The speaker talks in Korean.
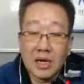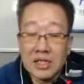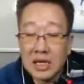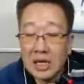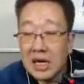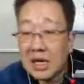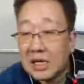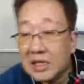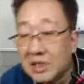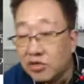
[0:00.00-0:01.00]
제가
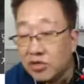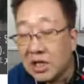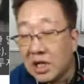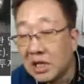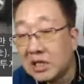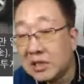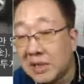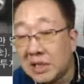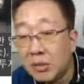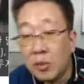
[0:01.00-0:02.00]
그 우리나라의 그
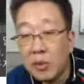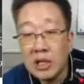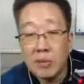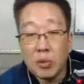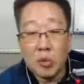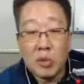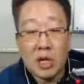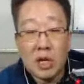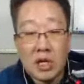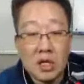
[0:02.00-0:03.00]
스마트 모빌리티
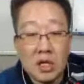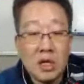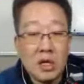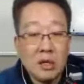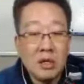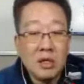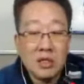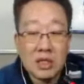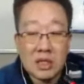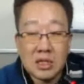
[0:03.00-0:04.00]
포럼이라는 게
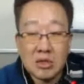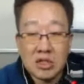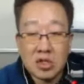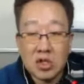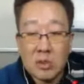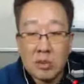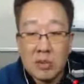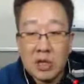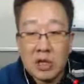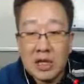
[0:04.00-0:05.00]
시작됐다고 했죠. 거기
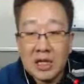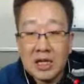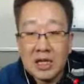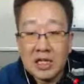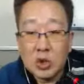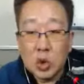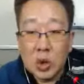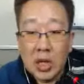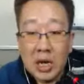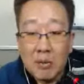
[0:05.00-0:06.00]
보면
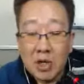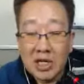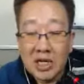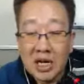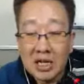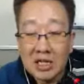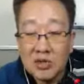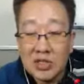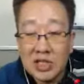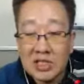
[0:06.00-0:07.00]
소카, 뭐 그린카 같은
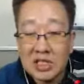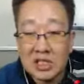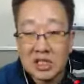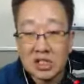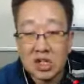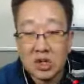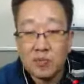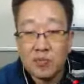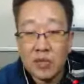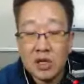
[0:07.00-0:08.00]
회사가 있었어요, 그죠?
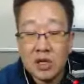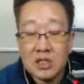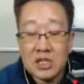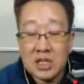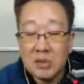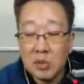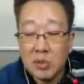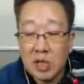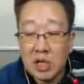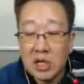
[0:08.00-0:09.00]
그 차들이
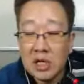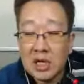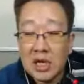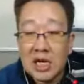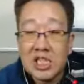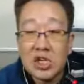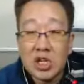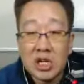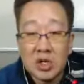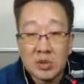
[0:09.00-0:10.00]
뭡니까?
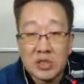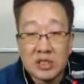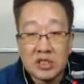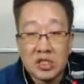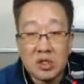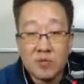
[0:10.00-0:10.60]
카시어링 하는 업체들이죠.